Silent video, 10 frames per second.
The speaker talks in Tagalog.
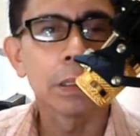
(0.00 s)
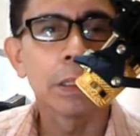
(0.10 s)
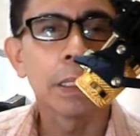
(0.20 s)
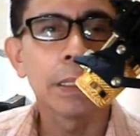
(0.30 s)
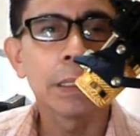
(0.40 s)

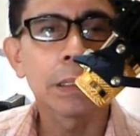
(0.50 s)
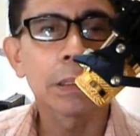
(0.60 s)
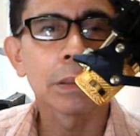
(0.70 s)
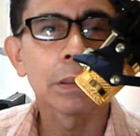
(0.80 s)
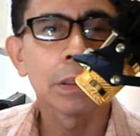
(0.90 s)
Then
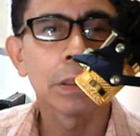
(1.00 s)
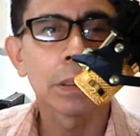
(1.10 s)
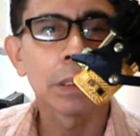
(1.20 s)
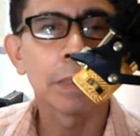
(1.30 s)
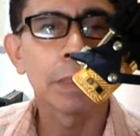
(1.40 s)
dito,
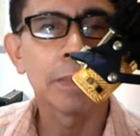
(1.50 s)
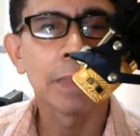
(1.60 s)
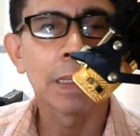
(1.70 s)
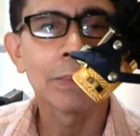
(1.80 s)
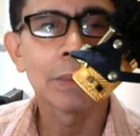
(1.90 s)

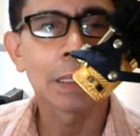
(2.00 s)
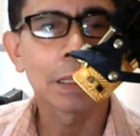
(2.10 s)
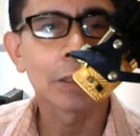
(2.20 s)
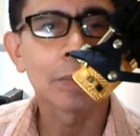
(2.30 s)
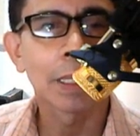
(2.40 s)
ibababa mo lang.
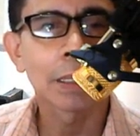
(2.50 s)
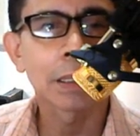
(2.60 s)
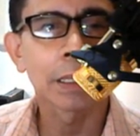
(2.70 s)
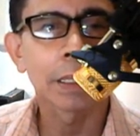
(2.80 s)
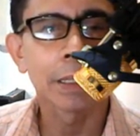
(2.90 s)
Gagawin lang
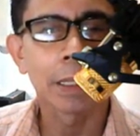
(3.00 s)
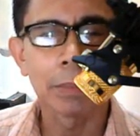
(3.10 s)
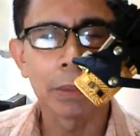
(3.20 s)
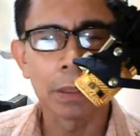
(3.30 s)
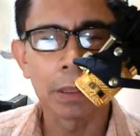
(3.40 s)
sang
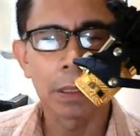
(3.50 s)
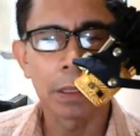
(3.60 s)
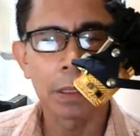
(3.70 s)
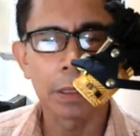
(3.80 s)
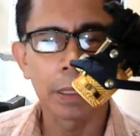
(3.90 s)
enable.
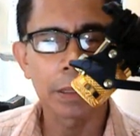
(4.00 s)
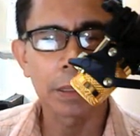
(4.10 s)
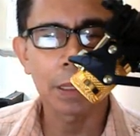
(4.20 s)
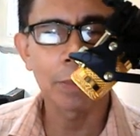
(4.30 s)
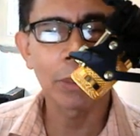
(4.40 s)
Then,
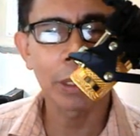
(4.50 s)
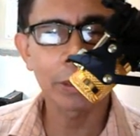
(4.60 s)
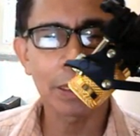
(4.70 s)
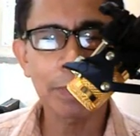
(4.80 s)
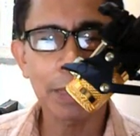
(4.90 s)
tsaka mo
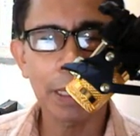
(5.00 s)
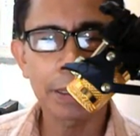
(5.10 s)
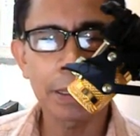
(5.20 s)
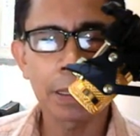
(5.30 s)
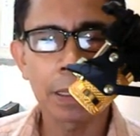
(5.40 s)
ngayon i-apply.
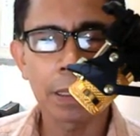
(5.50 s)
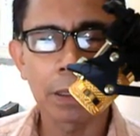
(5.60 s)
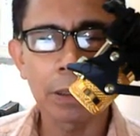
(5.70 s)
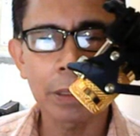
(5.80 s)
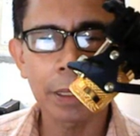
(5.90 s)

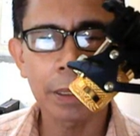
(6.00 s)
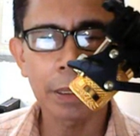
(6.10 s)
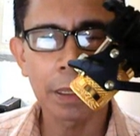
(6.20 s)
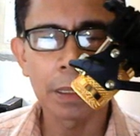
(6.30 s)
Okay.